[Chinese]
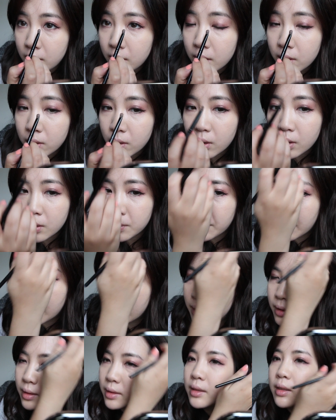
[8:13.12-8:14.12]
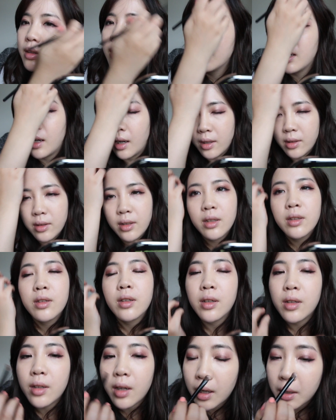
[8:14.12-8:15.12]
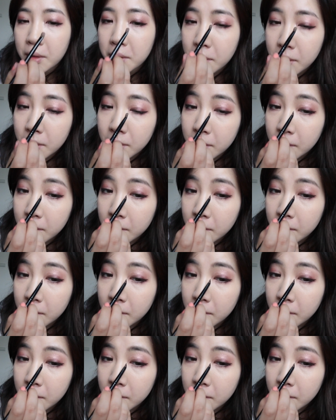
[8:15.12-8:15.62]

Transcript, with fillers: 眼头吗？好，眼头好了。